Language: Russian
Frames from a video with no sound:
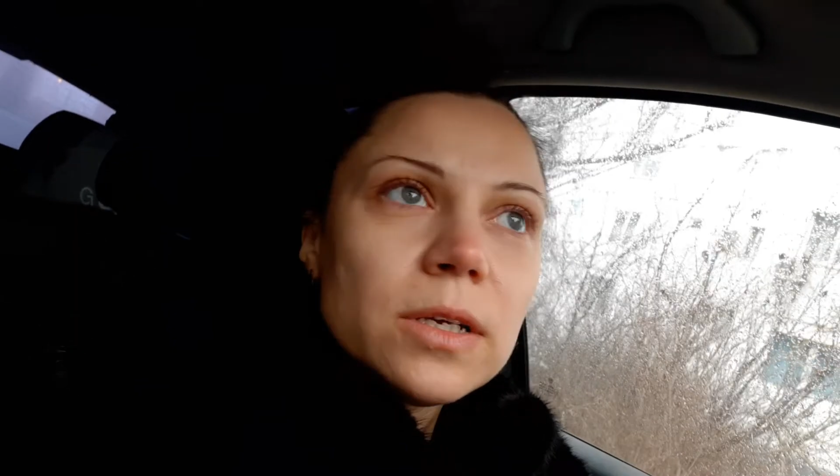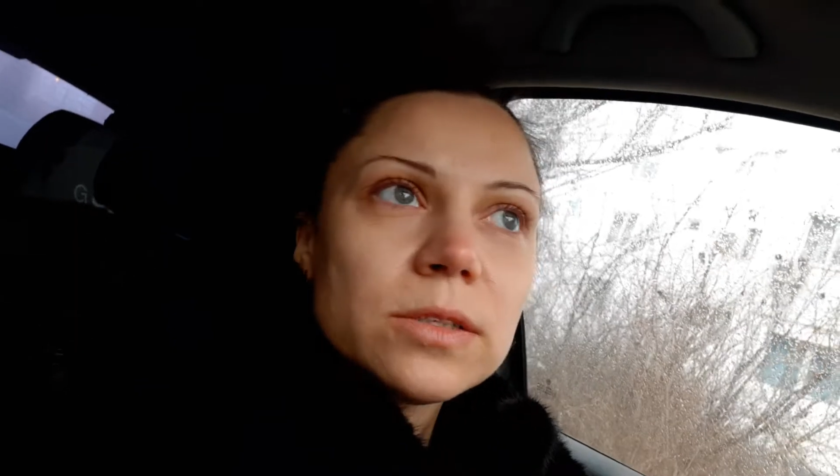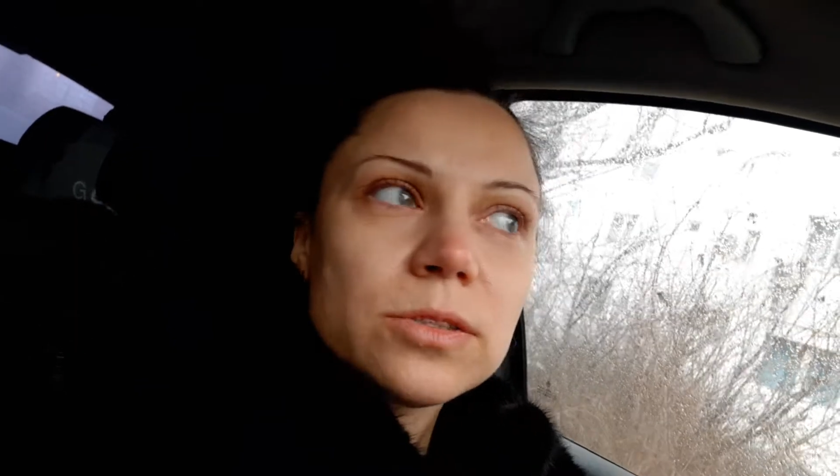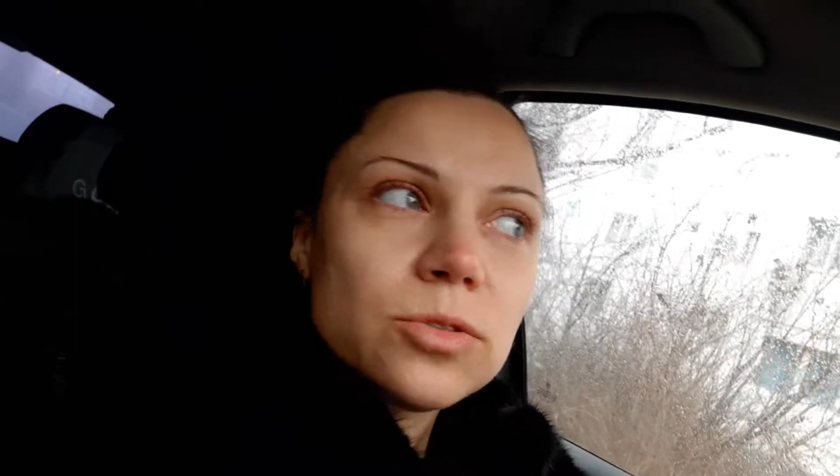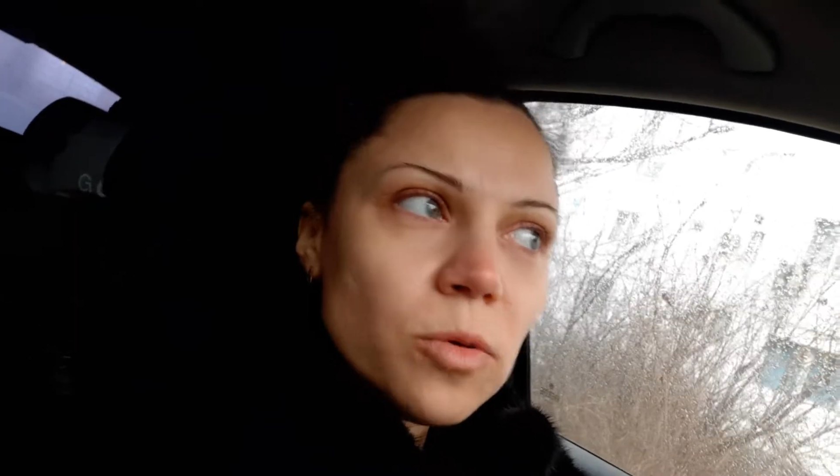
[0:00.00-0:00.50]

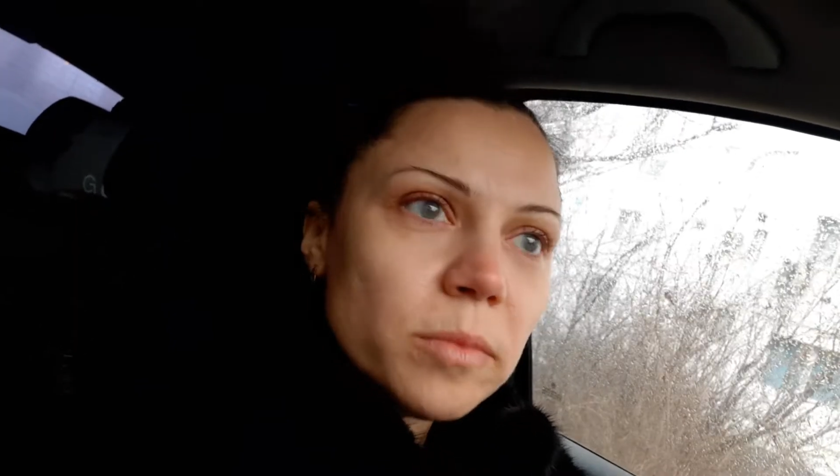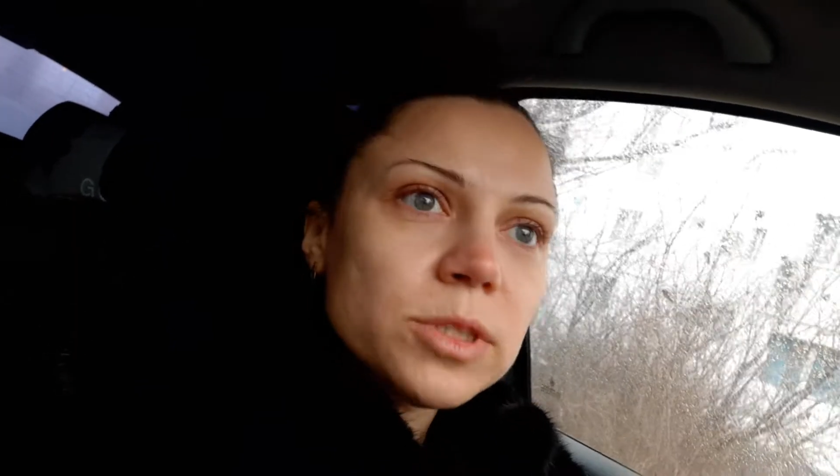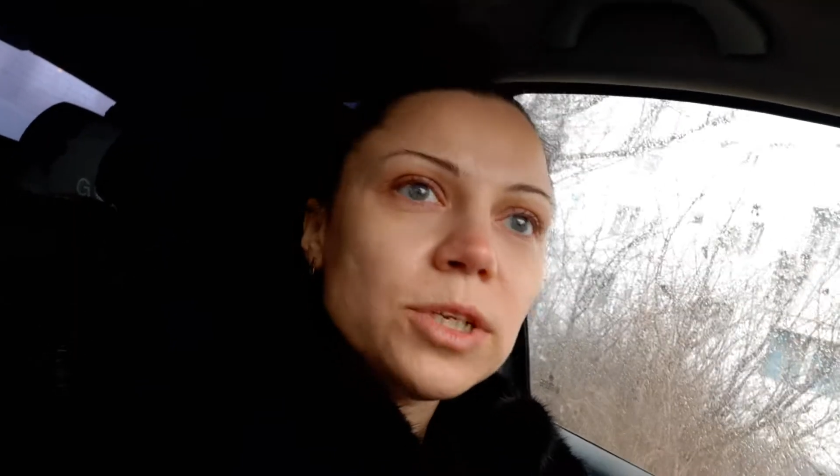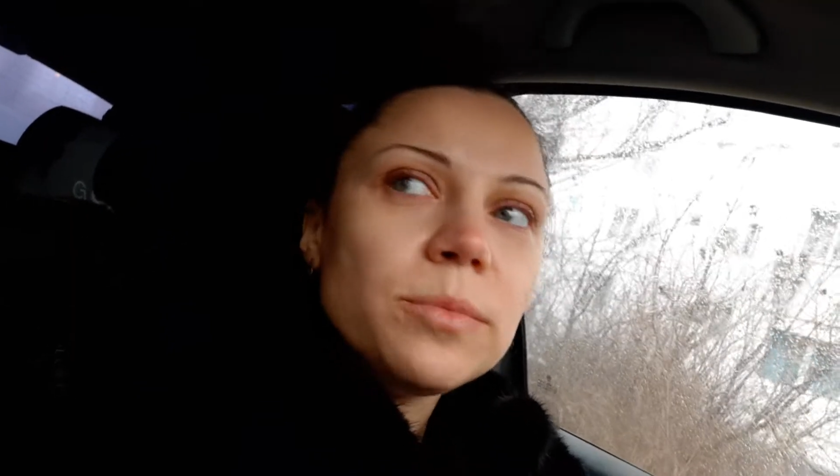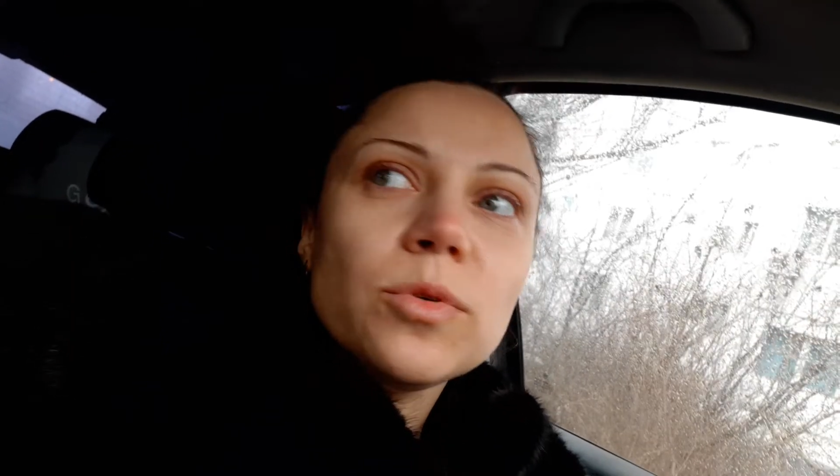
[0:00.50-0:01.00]
с домом,
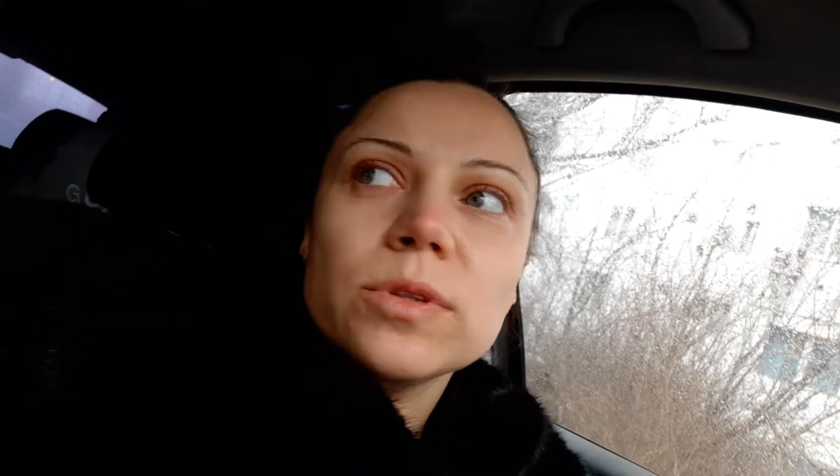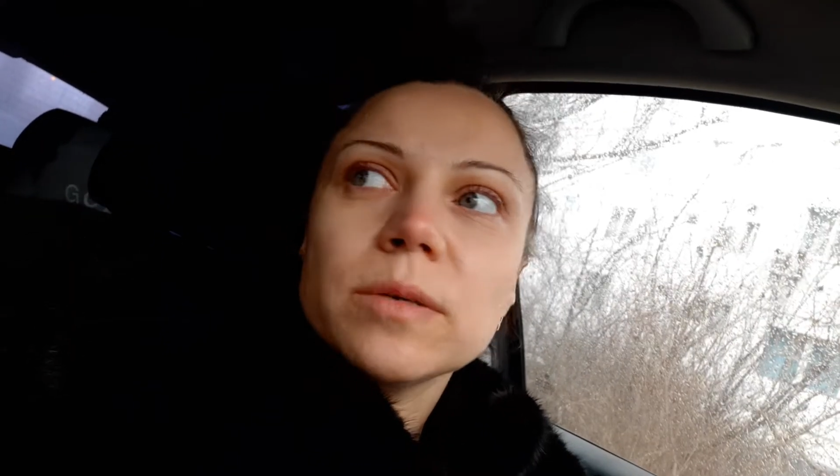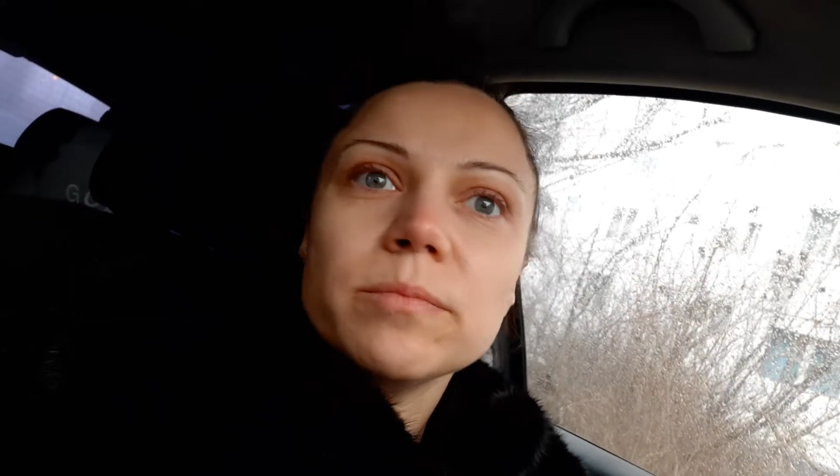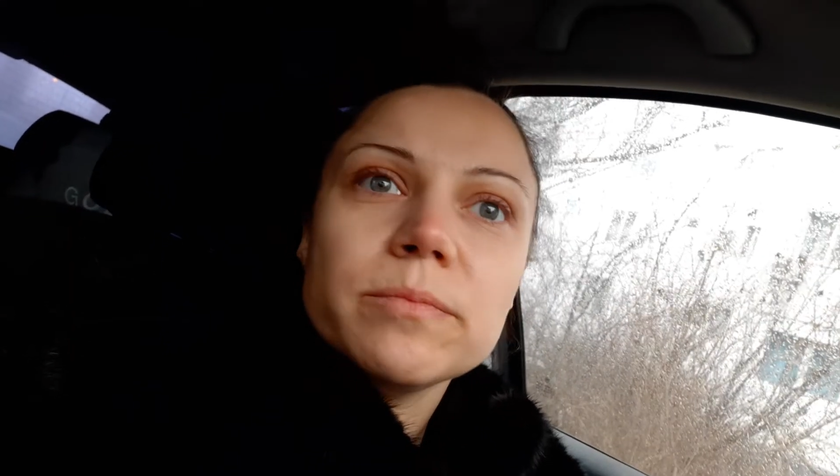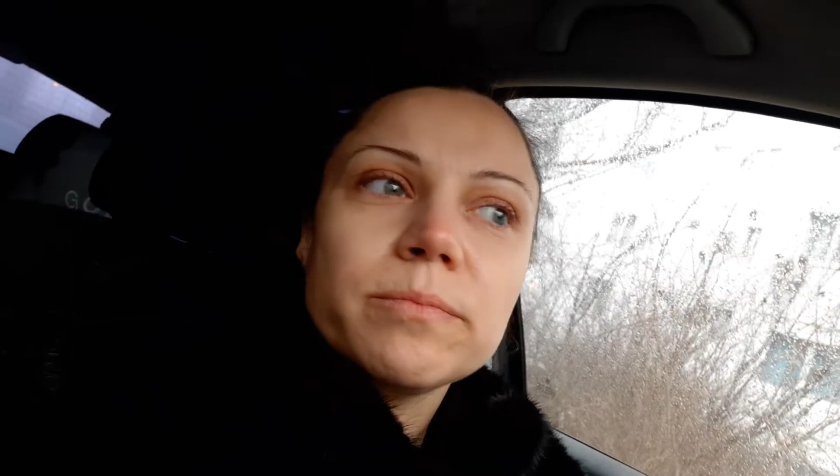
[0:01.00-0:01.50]
с
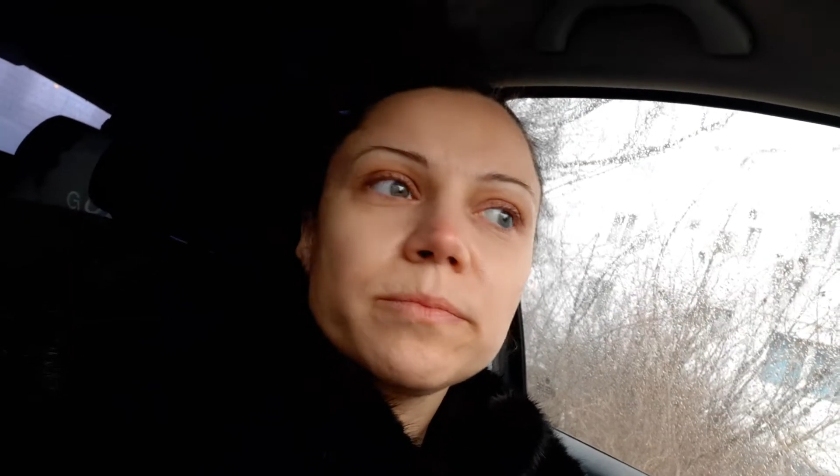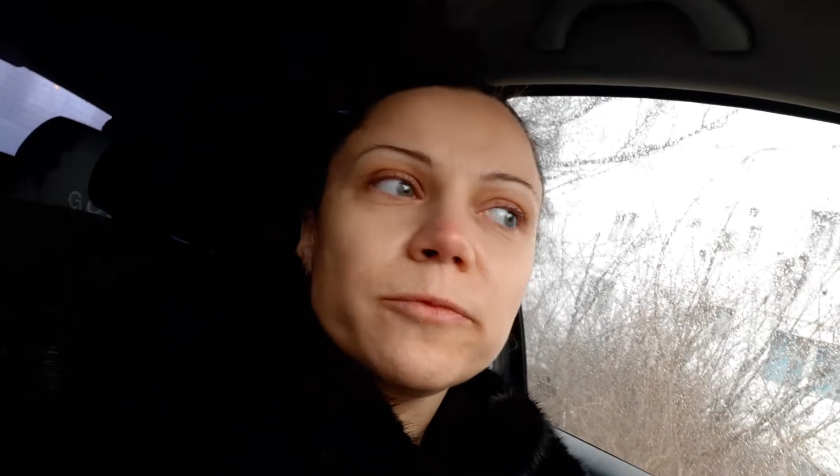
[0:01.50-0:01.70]
ремонтом,